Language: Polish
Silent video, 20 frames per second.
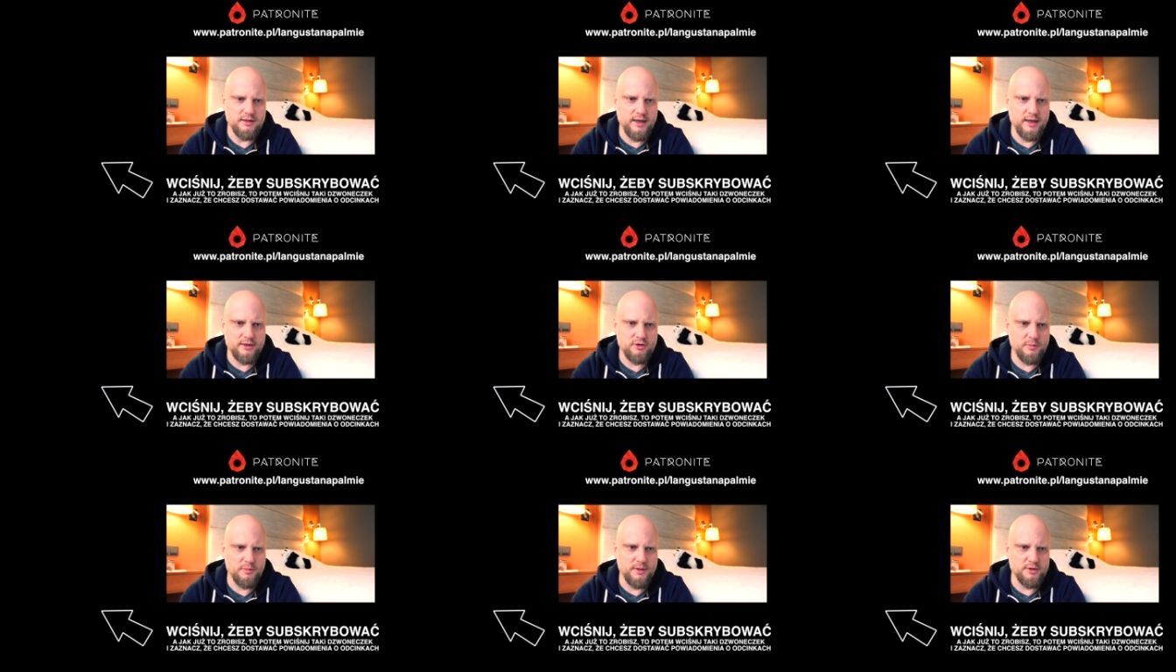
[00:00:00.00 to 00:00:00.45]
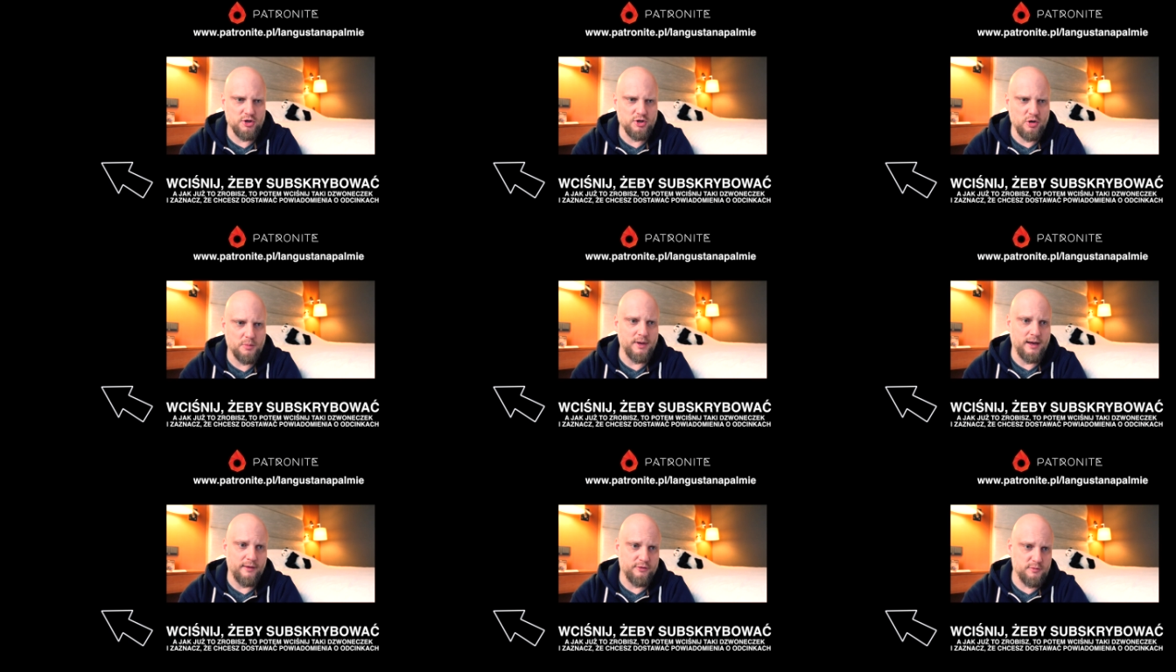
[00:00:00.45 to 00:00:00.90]
Niech to będzie
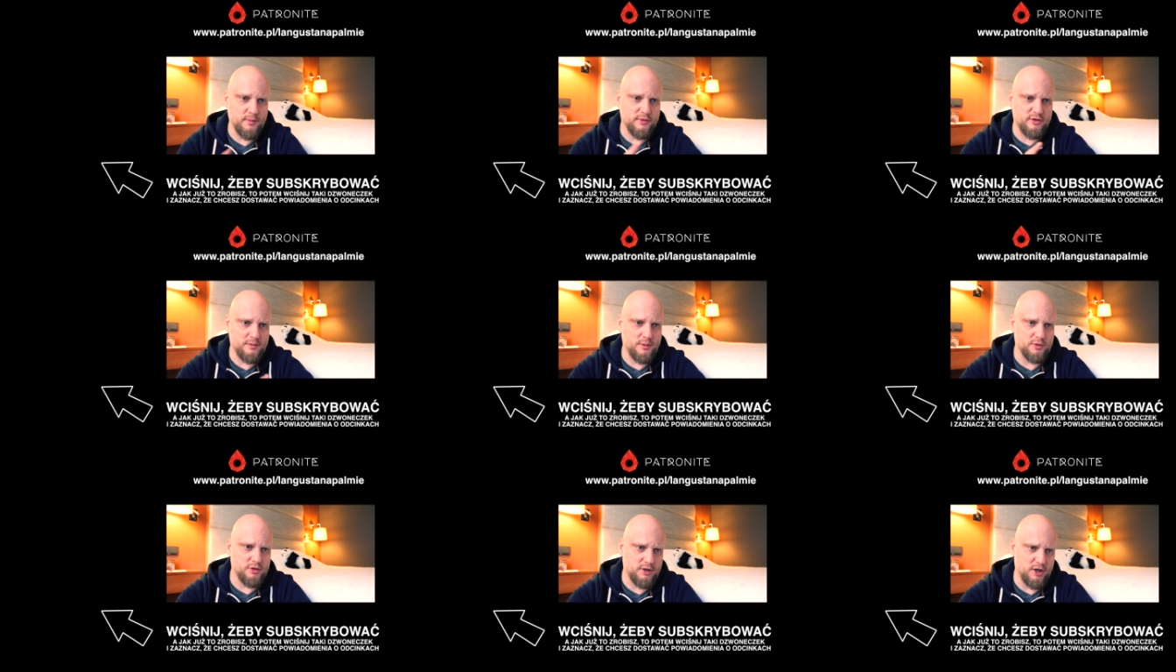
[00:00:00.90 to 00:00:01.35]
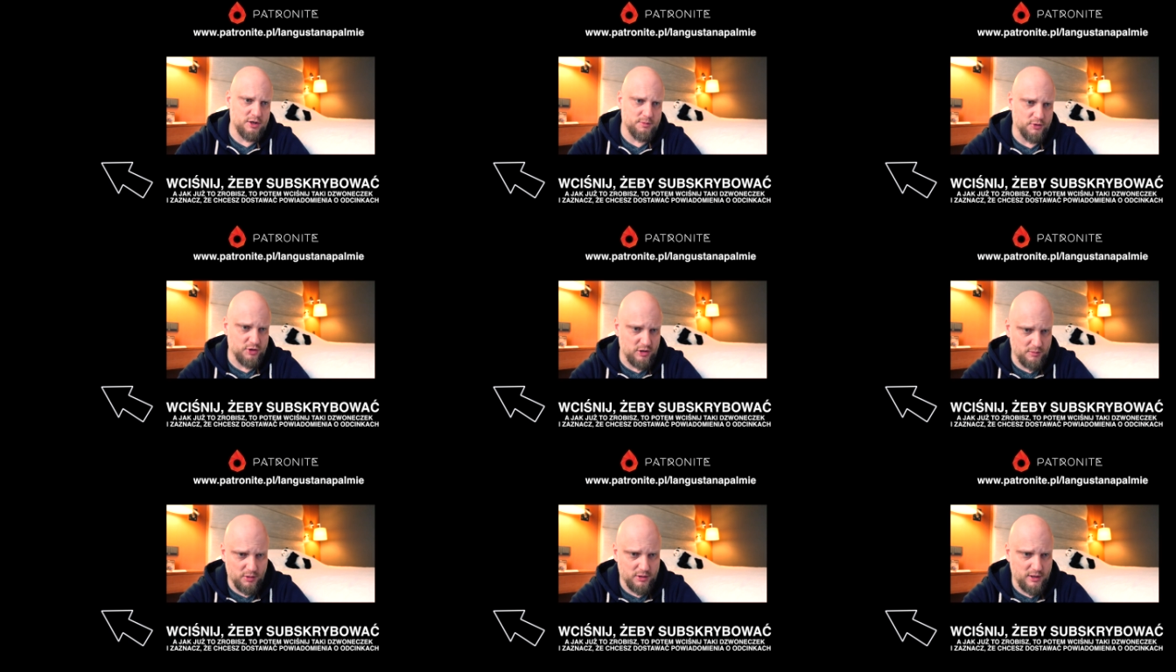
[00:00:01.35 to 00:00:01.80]
dobra. W sumie sobotę soboty też,
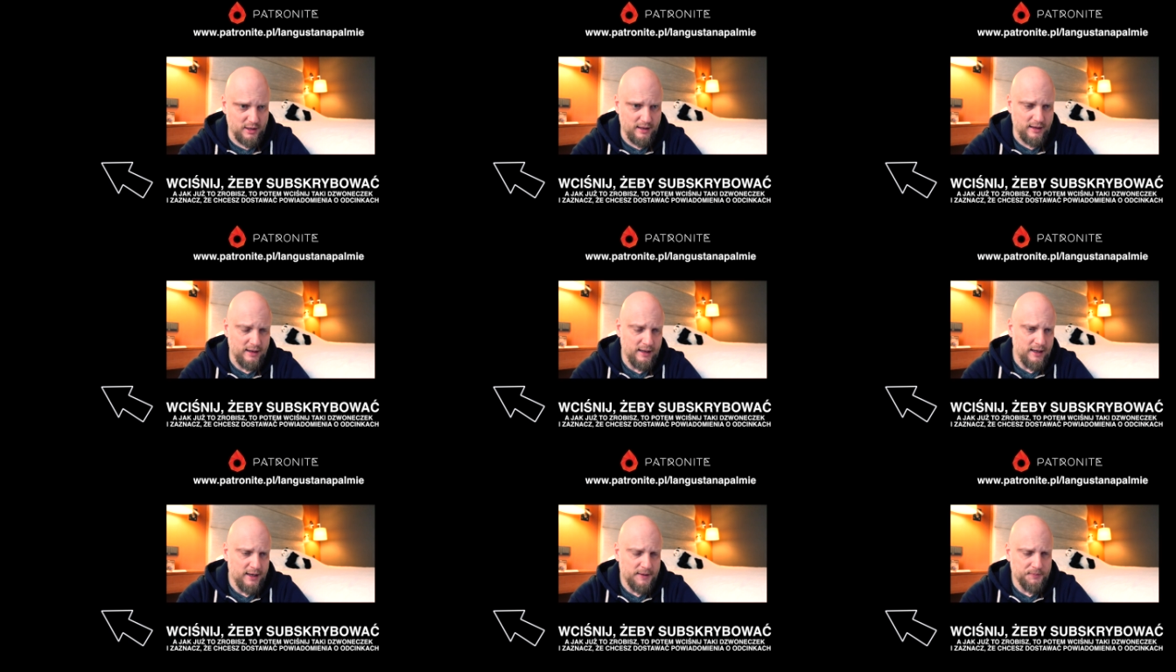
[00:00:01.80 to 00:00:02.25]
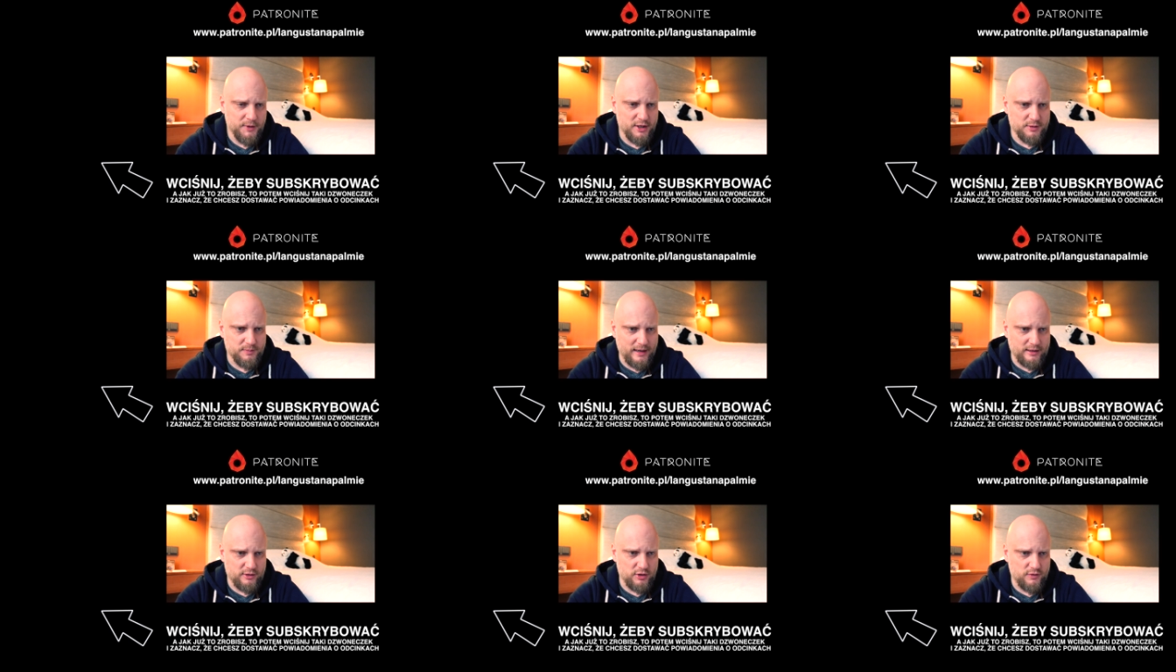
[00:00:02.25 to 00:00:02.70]
bo sobota
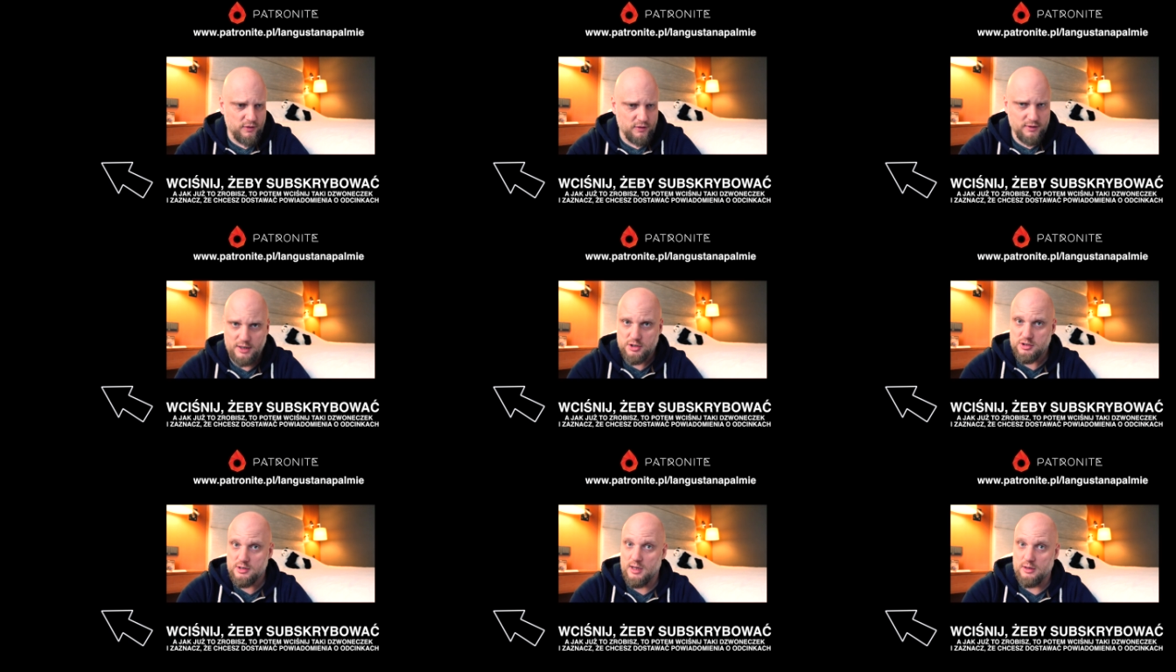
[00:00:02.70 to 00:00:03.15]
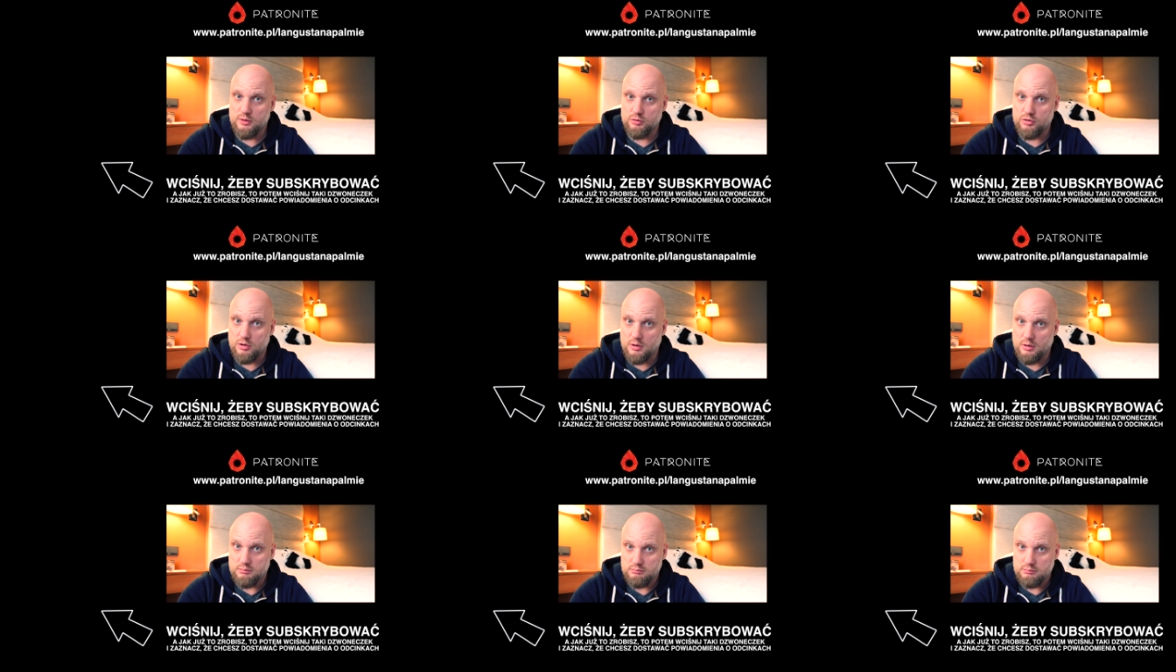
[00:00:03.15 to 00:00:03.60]
jest bardzo świąteczna
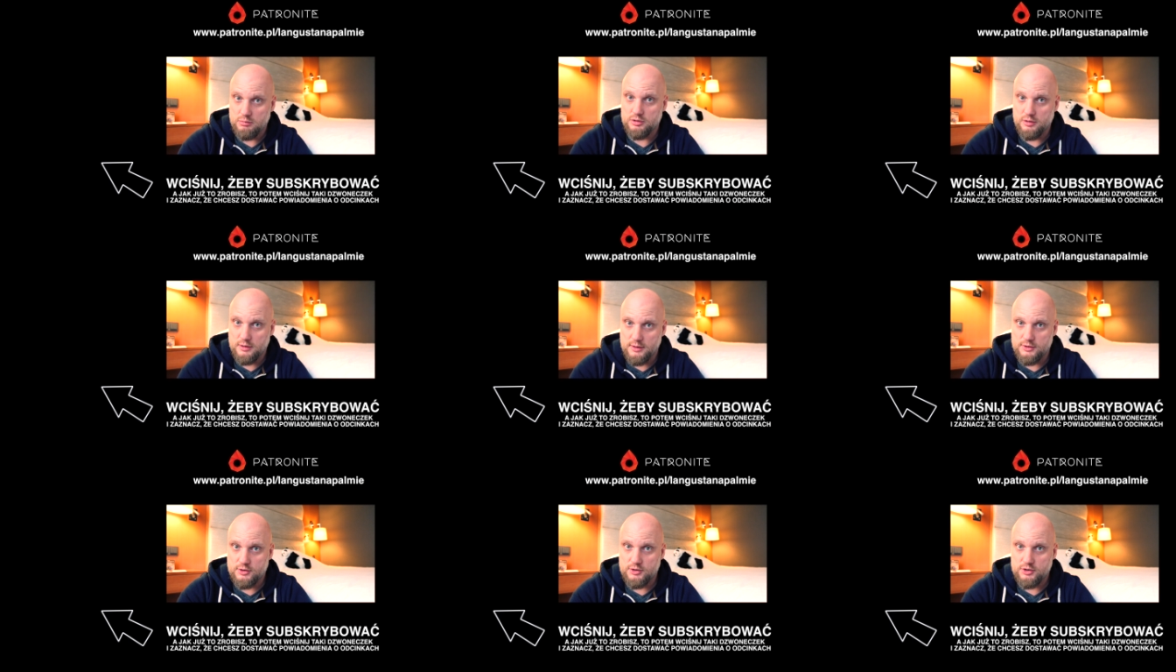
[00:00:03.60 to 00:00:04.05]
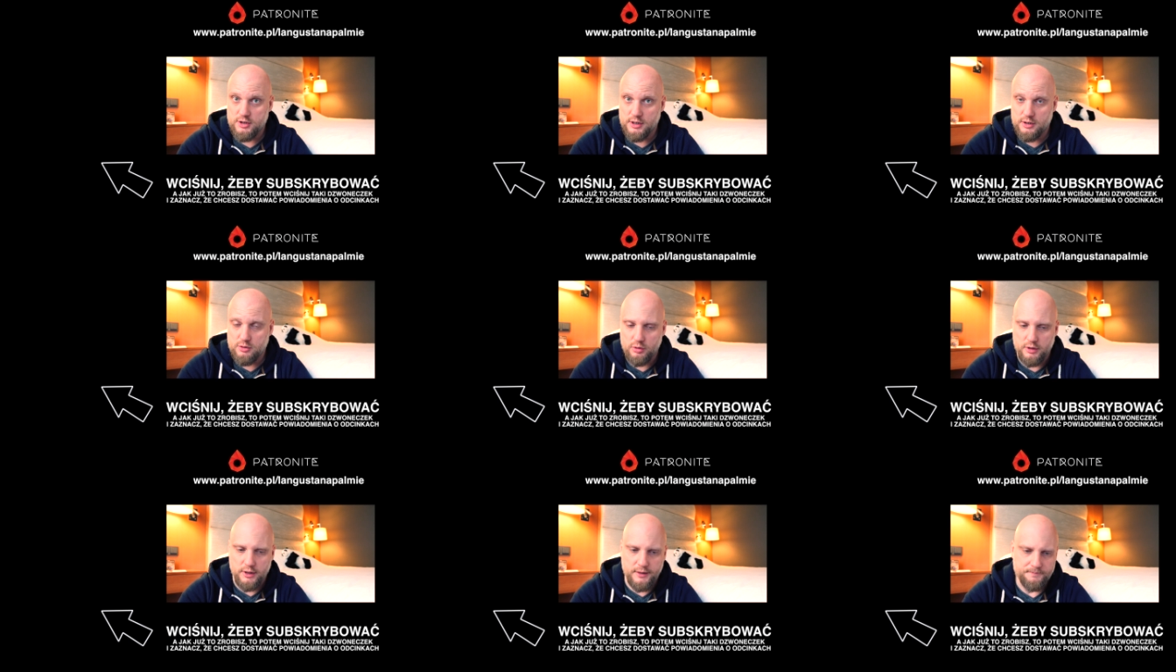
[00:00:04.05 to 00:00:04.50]
jutro, bo to jest Trzech
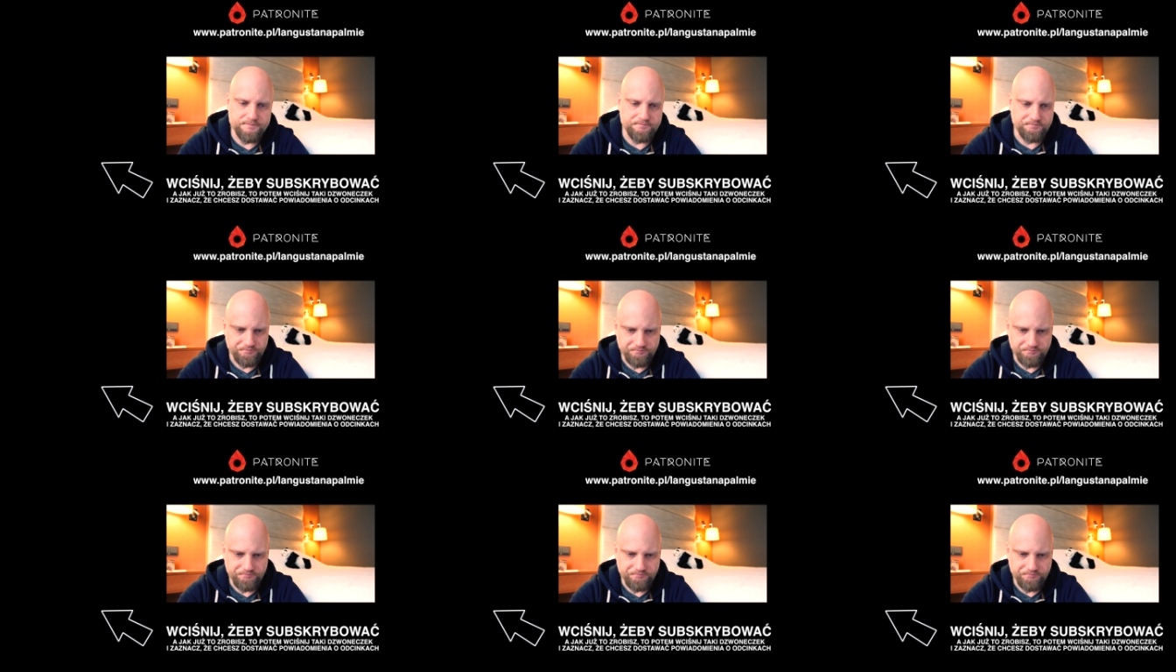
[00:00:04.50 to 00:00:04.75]
Króli.